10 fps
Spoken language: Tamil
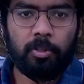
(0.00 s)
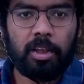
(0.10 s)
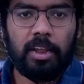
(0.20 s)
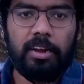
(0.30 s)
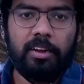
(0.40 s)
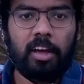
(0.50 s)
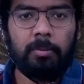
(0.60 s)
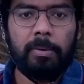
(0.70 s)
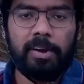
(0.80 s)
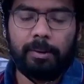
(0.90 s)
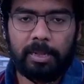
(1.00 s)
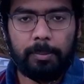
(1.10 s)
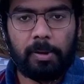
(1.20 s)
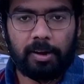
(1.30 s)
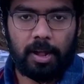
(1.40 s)
முதல்ல டார்க் மேட்டரை
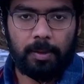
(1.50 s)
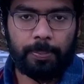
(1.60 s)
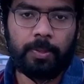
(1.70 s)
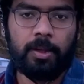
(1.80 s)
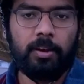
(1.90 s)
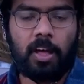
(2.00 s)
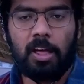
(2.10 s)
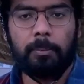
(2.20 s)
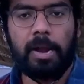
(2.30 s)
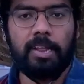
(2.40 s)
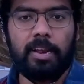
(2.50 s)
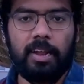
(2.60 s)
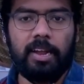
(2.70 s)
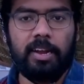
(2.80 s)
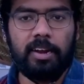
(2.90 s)
பற்றி பார்க்கலாம் டார்க்
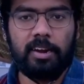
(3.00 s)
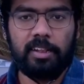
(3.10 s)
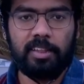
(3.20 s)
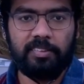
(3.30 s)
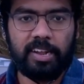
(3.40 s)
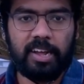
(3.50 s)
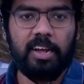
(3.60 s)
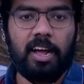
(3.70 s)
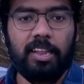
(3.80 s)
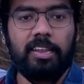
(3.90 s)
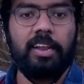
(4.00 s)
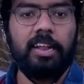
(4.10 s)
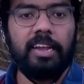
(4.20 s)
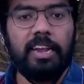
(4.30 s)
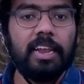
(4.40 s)
மேட்டர்னா என்னன்றதை விட அது
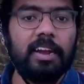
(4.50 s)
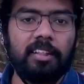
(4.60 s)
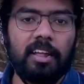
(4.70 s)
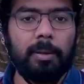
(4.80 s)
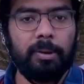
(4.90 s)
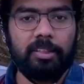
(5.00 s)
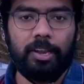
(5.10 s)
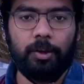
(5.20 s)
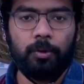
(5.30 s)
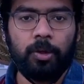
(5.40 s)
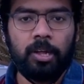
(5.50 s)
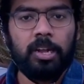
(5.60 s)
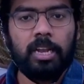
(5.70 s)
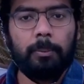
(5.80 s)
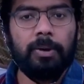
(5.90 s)
என்ன இல்லைன்னு தான் நமக்கு தெரியும்
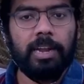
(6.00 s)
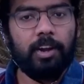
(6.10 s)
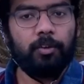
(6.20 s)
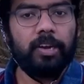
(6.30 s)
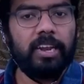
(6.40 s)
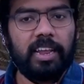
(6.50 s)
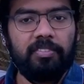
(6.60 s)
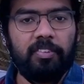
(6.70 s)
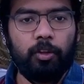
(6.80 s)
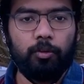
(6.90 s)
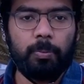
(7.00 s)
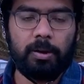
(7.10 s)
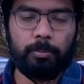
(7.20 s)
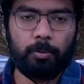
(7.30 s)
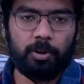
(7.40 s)
நம்ம டே டு டே லைஃப்பில் யூஸ்
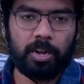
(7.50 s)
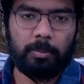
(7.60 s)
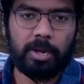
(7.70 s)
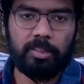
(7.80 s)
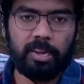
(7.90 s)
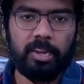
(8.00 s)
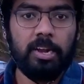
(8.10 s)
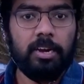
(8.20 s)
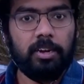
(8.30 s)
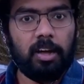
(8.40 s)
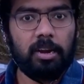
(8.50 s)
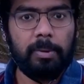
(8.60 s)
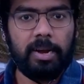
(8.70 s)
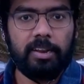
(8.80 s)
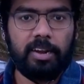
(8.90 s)
பண்ணுற பொருட்கள் மாதிரி
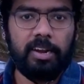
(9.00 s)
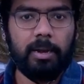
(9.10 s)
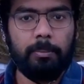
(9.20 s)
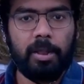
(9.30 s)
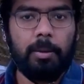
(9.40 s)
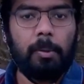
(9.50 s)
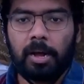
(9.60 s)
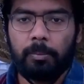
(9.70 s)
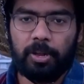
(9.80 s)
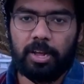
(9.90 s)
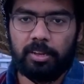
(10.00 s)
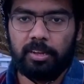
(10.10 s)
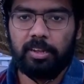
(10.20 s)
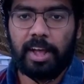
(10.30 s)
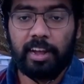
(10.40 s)
டார்க் மேட்டரை நம்மளால் பார்க்க முடியாது
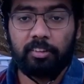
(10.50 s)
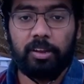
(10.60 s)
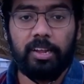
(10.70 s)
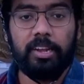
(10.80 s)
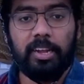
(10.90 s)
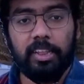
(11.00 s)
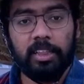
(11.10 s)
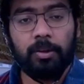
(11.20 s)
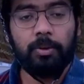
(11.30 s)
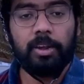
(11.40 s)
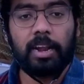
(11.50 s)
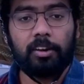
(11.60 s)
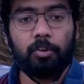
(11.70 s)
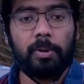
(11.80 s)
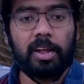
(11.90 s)
ஆக்சுவலி எந்த ஒரு
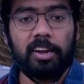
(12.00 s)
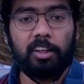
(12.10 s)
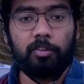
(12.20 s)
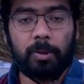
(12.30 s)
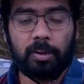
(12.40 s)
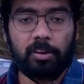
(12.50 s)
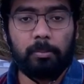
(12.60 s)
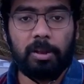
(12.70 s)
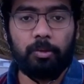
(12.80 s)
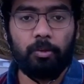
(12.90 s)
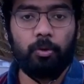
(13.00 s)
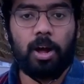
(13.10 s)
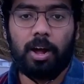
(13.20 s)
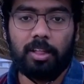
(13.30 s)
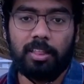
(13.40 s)
எலக்ட்ரோ மேக்னட்டிக் ஸ்பெக்ட்ரம்லையும்
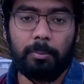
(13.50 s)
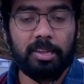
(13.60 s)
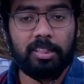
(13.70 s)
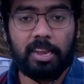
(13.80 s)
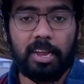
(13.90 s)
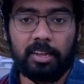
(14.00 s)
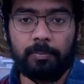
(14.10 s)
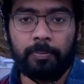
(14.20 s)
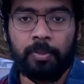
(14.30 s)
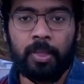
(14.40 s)
அது நமக்கு தெரியாது